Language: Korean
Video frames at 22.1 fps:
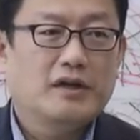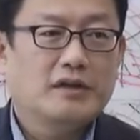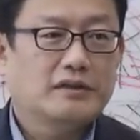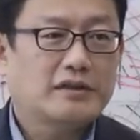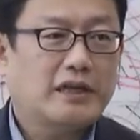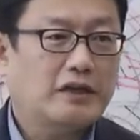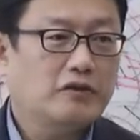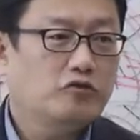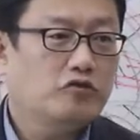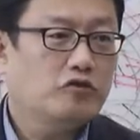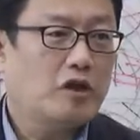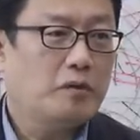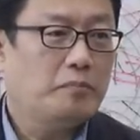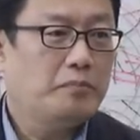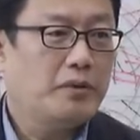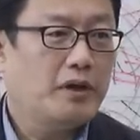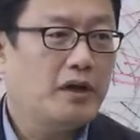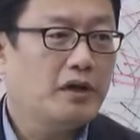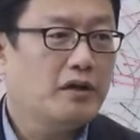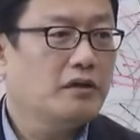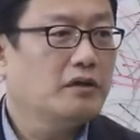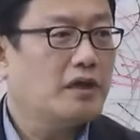
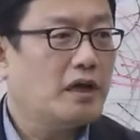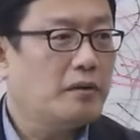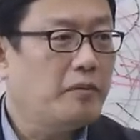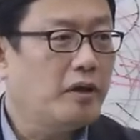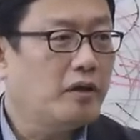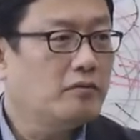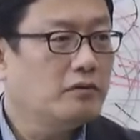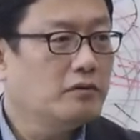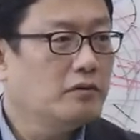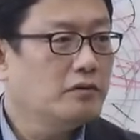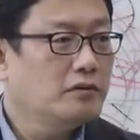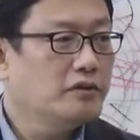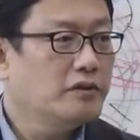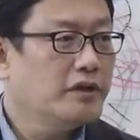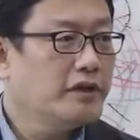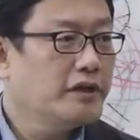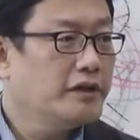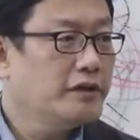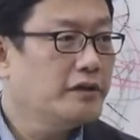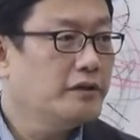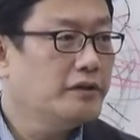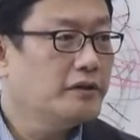사두개파 이런 다
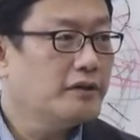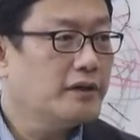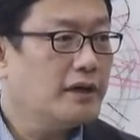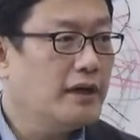매국노들이에요.